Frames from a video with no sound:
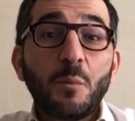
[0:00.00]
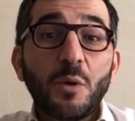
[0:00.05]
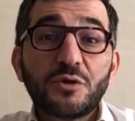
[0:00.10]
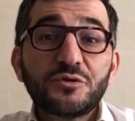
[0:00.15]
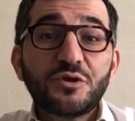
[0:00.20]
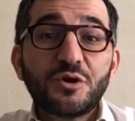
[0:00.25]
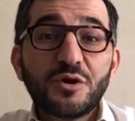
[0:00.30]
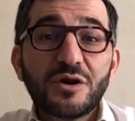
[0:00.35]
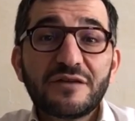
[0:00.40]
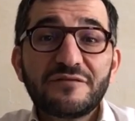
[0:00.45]

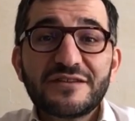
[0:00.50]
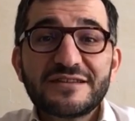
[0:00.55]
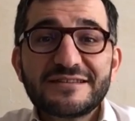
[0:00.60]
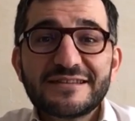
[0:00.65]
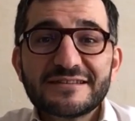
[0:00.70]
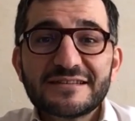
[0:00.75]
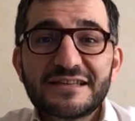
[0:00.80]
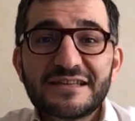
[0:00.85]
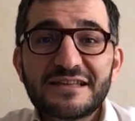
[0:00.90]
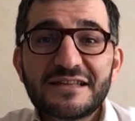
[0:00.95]
Menteur
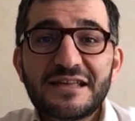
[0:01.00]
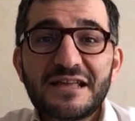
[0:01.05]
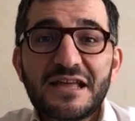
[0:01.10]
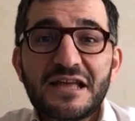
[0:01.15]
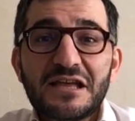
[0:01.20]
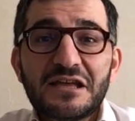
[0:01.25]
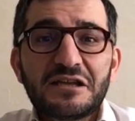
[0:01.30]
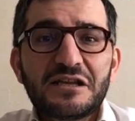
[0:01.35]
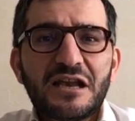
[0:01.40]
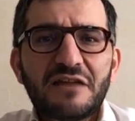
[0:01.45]
invétéré,
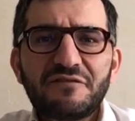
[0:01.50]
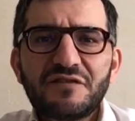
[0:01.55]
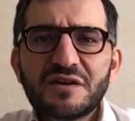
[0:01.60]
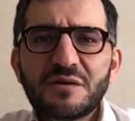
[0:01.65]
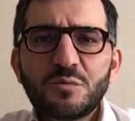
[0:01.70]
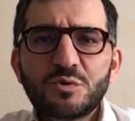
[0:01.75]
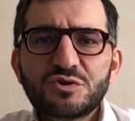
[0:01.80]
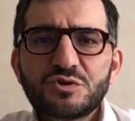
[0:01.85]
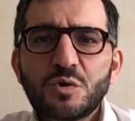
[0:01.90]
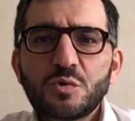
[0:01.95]
il
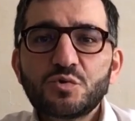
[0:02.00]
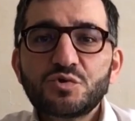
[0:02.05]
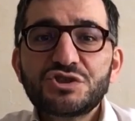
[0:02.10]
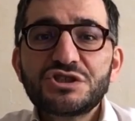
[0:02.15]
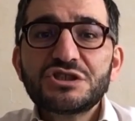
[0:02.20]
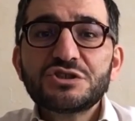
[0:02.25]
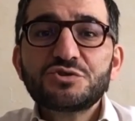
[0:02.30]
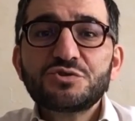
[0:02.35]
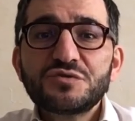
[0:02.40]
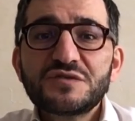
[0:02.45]
affirme sans
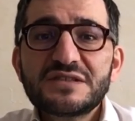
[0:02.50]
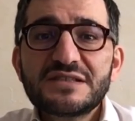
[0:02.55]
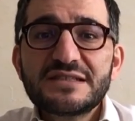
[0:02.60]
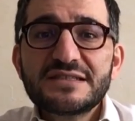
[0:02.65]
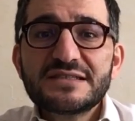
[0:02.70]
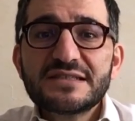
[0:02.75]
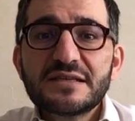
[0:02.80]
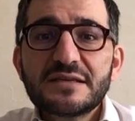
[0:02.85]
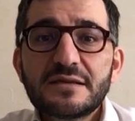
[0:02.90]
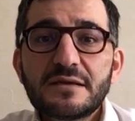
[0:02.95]
rougir, je
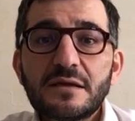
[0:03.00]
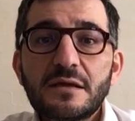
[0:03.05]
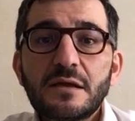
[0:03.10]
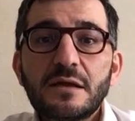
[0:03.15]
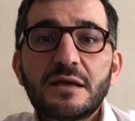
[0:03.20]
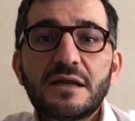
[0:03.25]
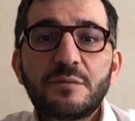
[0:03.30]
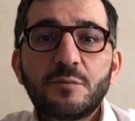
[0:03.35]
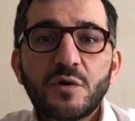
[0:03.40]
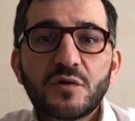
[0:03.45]
cite,
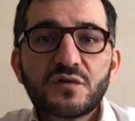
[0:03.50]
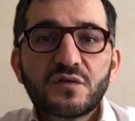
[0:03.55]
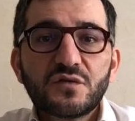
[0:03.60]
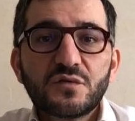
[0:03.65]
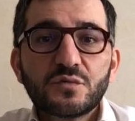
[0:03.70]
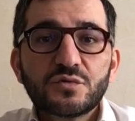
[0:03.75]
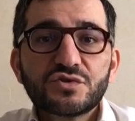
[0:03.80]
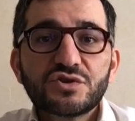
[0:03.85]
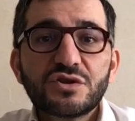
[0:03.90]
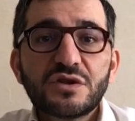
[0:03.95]
Les
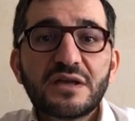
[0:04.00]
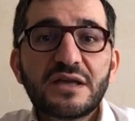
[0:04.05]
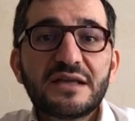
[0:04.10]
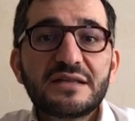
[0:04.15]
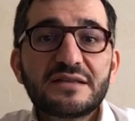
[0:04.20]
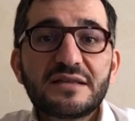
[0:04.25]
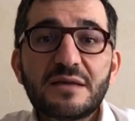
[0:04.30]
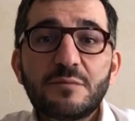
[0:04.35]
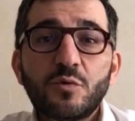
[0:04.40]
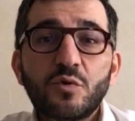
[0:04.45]
mensonges
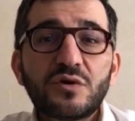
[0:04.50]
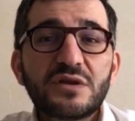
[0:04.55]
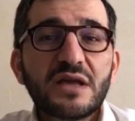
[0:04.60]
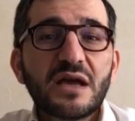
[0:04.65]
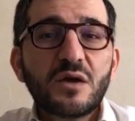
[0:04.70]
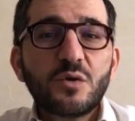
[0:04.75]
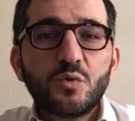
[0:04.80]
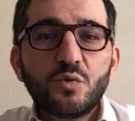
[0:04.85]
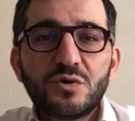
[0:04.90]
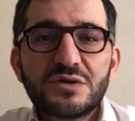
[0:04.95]
étaient mon
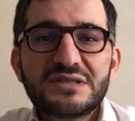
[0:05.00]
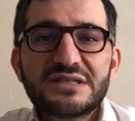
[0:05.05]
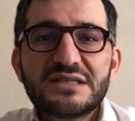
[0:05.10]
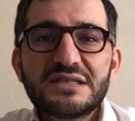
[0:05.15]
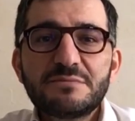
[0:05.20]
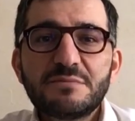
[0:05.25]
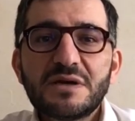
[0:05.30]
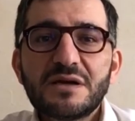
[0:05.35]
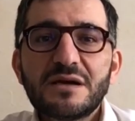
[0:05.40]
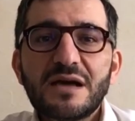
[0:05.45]
lien
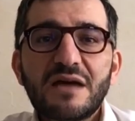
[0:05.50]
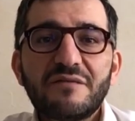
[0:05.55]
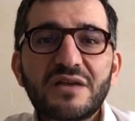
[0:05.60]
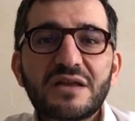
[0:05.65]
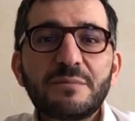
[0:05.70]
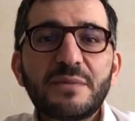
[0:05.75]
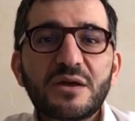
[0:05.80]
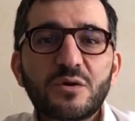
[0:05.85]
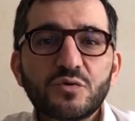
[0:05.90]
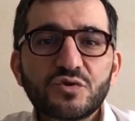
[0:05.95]
ultime
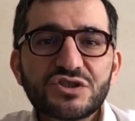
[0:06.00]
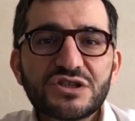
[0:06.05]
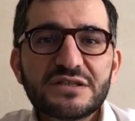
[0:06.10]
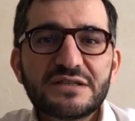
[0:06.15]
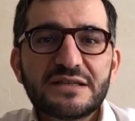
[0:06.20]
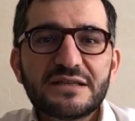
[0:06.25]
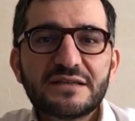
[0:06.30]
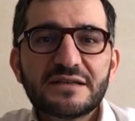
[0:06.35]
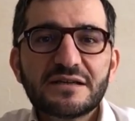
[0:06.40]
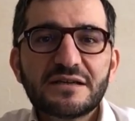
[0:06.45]
avec mes
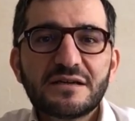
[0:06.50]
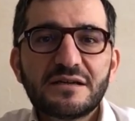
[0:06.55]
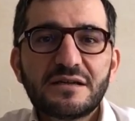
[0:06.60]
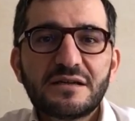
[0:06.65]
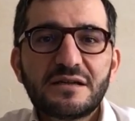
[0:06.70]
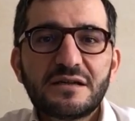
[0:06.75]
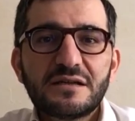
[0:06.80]
congénères.